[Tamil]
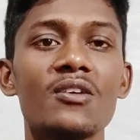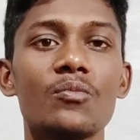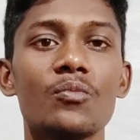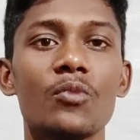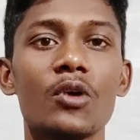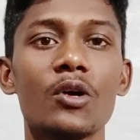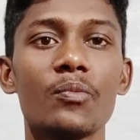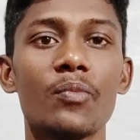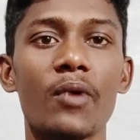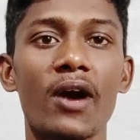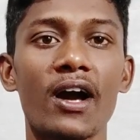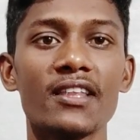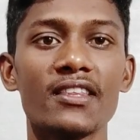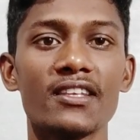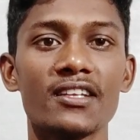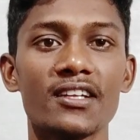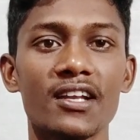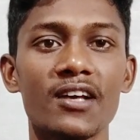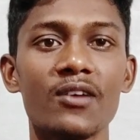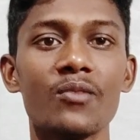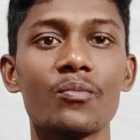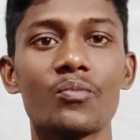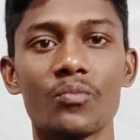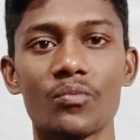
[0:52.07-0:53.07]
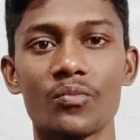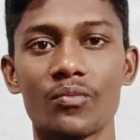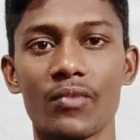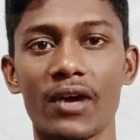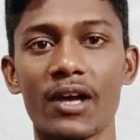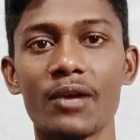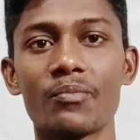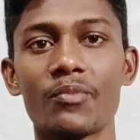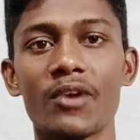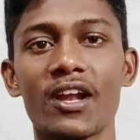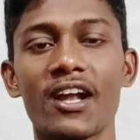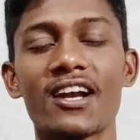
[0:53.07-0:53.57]
போய் பார்த்தீங்கன்னா
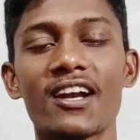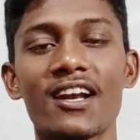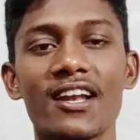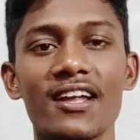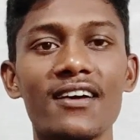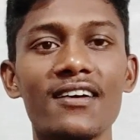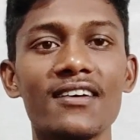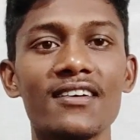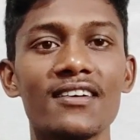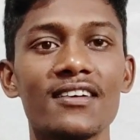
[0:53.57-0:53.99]
மை பிளான்ல